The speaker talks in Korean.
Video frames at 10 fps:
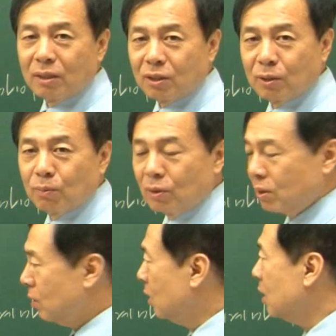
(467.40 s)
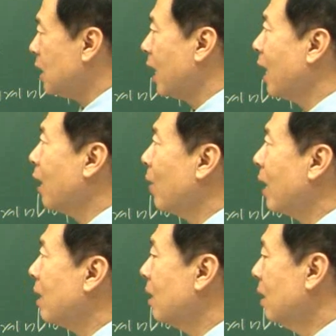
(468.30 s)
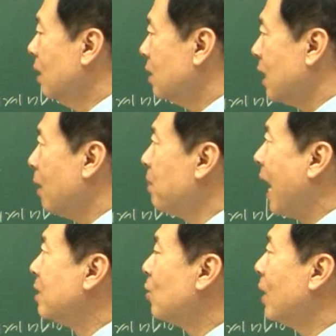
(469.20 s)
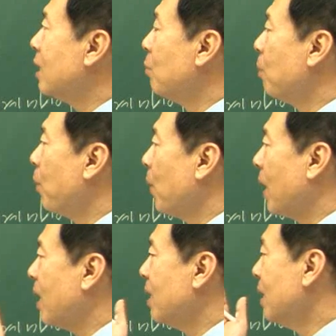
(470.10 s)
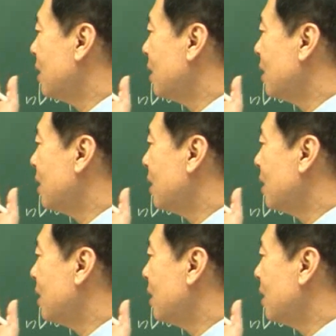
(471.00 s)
지금 이 재난에 관한 재난 및 안전관리 기본법에 관한